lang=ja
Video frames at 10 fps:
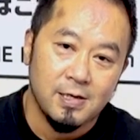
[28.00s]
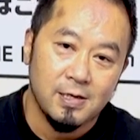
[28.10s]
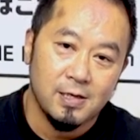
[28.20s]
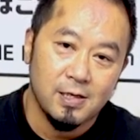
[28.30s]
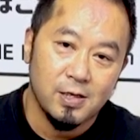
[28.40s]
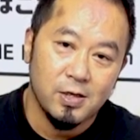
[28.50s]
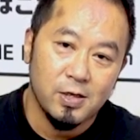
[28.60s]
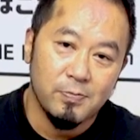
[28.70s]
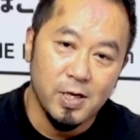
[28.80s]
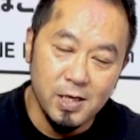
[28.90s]

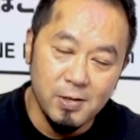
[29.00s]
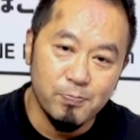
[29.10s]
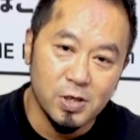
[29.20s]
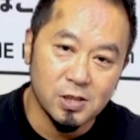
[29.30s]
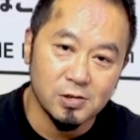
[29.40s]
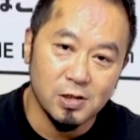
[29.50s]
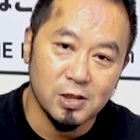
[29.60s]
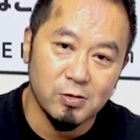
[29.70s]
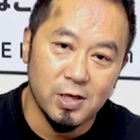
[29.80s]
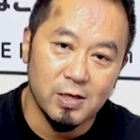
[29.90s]
え
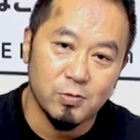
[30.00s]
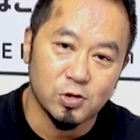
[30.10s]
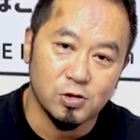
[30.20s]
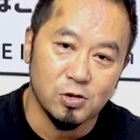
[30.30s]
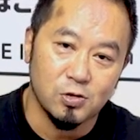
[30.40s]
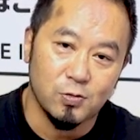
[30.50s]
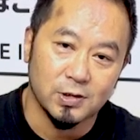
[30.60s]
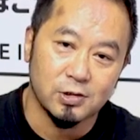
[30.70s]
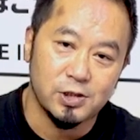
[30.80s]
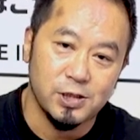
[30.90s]
メインパーソナリティはもちろん
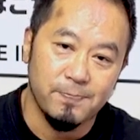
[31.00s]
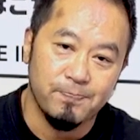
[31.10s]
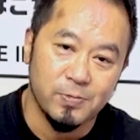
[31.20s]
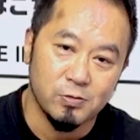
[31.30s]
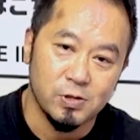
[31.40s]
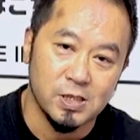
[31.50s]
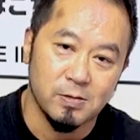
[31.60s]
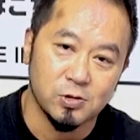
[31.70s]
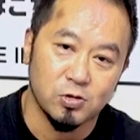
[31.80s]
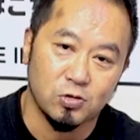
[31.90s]
私
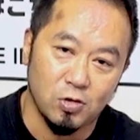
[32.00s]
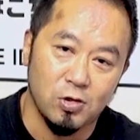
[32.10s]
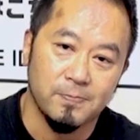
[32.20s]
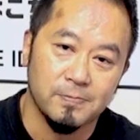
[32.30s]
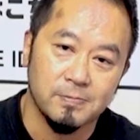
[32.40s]
フリーダムズのトロ